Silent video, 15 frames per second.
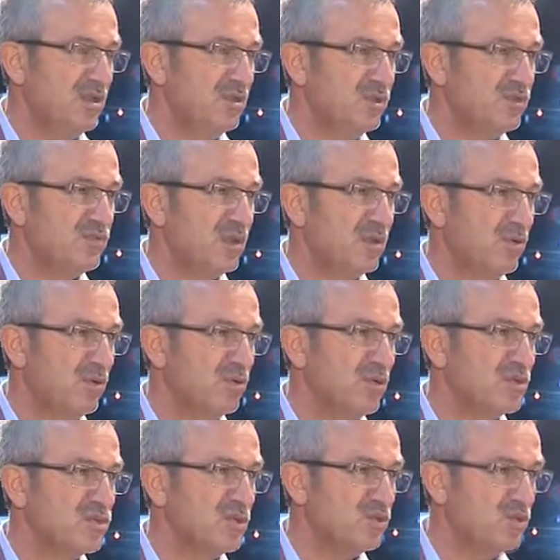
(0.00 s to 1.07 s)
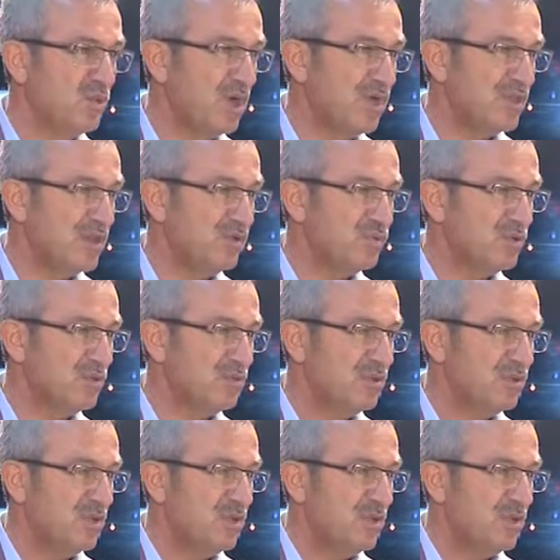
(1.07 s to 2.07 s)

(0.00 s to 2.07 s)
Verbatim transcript: Lütfen onlar için dua edelim diyorum.